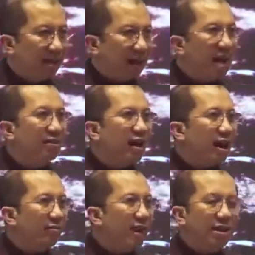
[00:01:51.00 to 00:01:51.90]

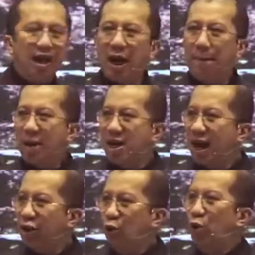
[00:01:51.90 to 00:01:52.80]
Kata-katanya
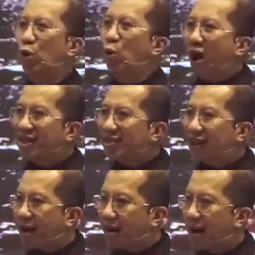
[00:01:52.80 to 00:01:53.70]
mengandung
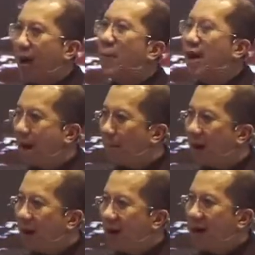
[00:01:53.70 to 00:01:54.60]
kuasa
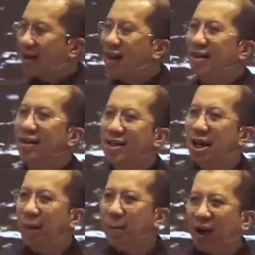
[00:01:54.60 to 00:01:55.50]
Mengapa? Karena
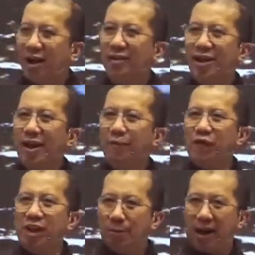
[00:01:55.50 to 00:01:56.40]
dia memperkatakan
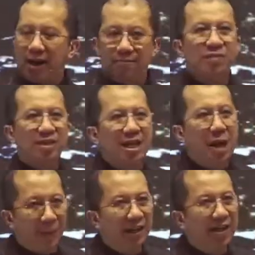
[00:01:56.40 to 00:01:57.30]
firman dan
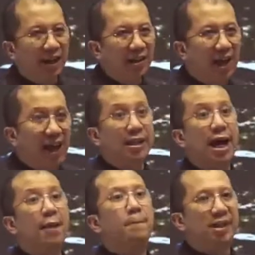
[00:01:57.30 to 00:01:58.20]
apa yang
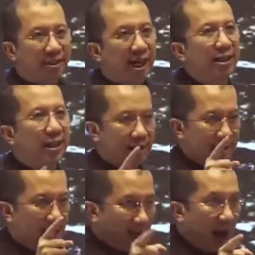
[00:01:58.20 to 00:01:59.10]
dikatakannya menjadi
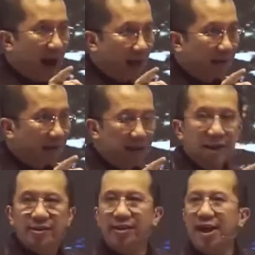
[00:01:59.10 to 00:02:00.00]
kenyataan.
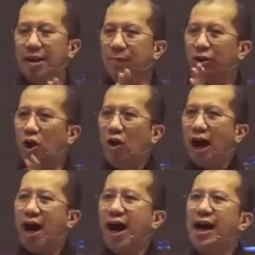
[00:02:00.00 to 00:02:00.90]
Saya
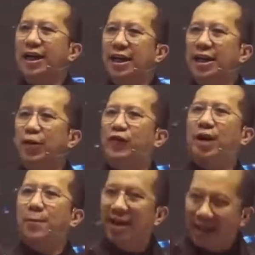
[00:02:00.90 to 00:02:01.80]
berdoa hari ini
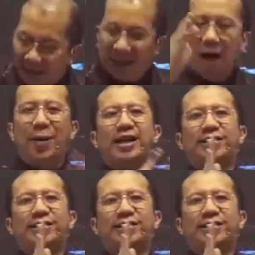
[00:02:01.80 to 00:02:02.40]
firman datang pada